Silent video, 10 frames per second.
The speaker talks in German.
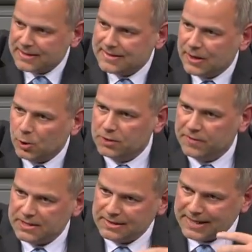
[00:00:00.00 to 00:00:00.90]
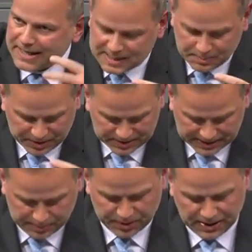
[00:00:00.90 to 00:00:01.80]
ist der
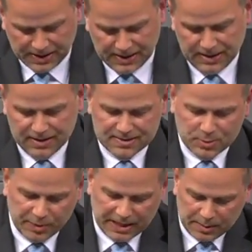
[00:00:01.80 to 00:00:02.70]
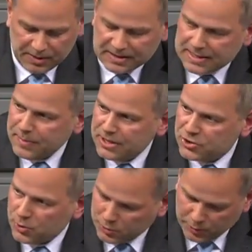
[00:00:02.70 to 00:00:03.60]
Universitätsbetrieb so behäbig, dass man
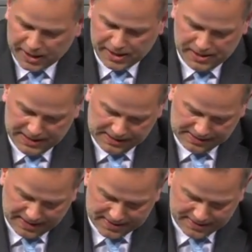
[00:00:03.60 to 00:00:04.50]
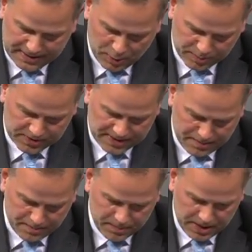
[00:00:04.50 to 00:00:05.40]
strukturell das Ganze kaum
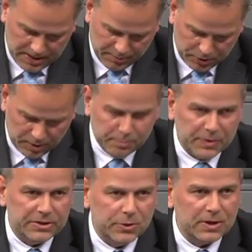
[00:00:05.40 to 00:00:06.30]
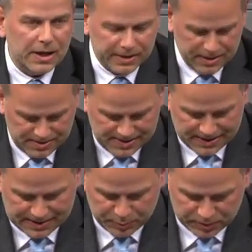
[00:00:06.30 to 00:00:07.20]
zusammenbekommt mit jungen, agilen
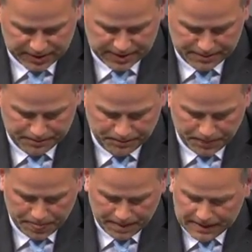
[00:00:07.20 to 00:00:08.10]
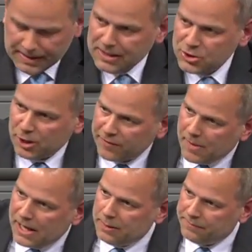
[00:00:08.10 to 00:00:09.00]
Start-up-Unternehmen. Schauen wir
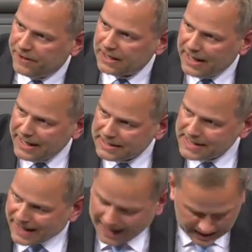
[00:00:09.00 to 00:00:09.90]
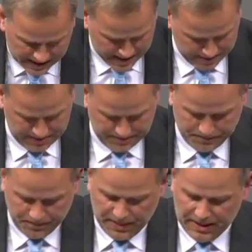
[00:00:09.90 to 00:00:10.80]
mal im Vergleich nach England.
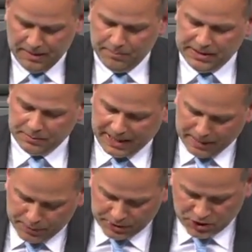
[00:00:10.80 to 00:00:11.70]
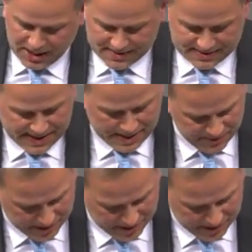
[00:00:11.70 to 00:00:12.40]
Mit dem Cambridge Cluster haben